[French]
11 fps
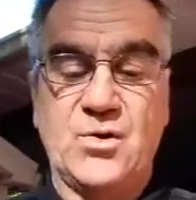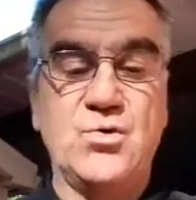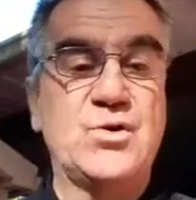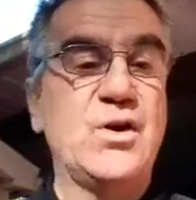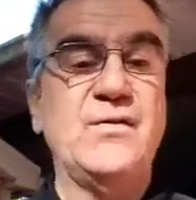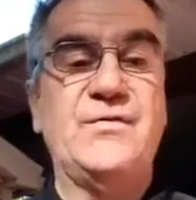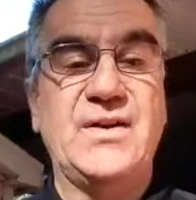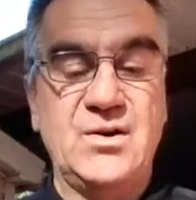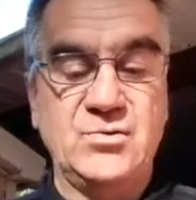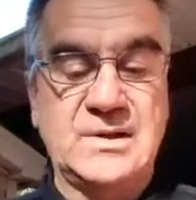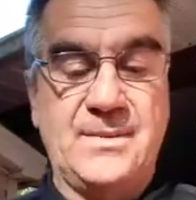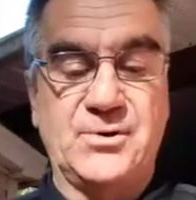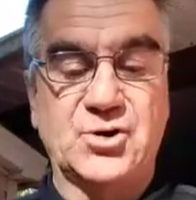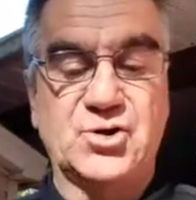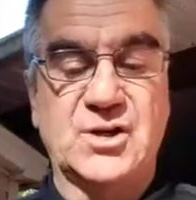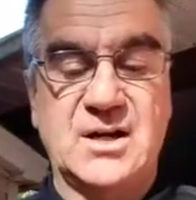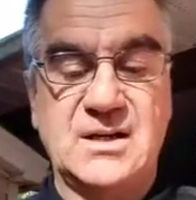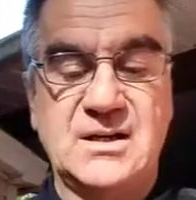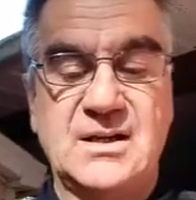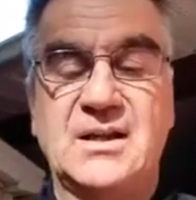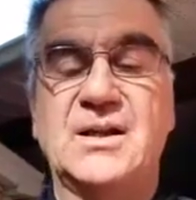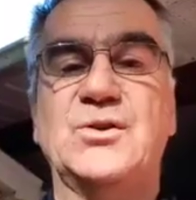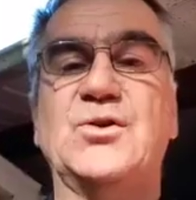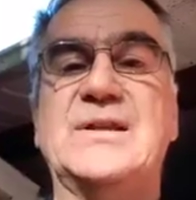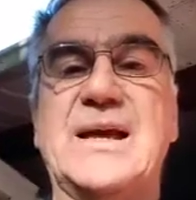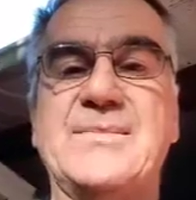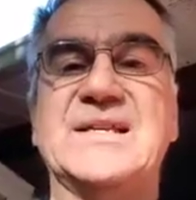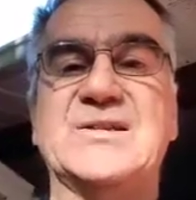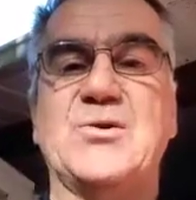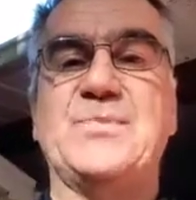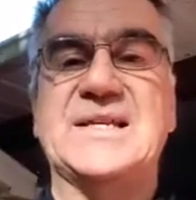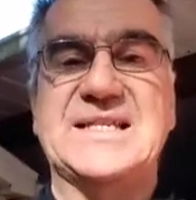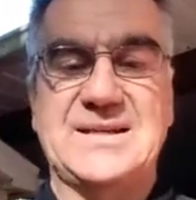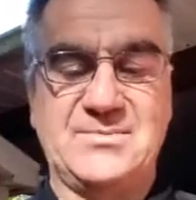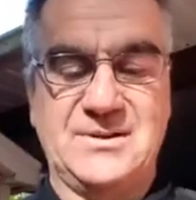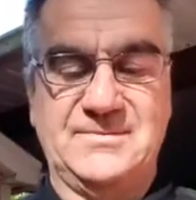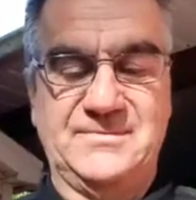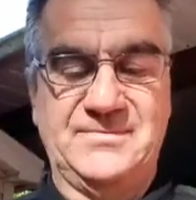aucun fléau n'approchera de ta maison paisible.